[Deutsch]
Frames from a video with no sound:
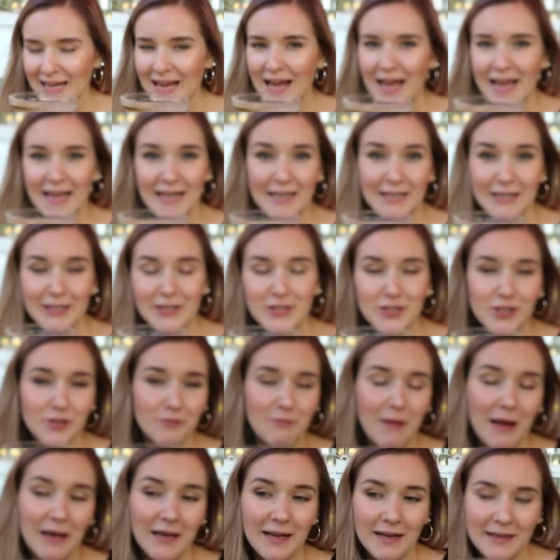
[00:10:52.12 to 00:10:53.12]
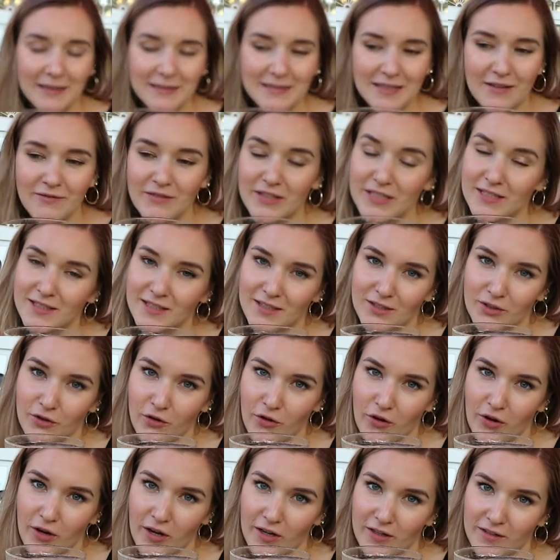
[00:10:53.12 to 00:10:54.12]
Ein Litchi Margarita, wie es
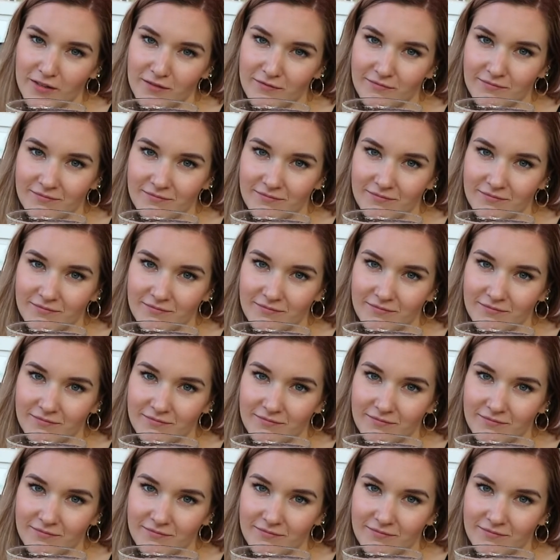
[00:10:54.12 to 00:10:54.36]
gesagt.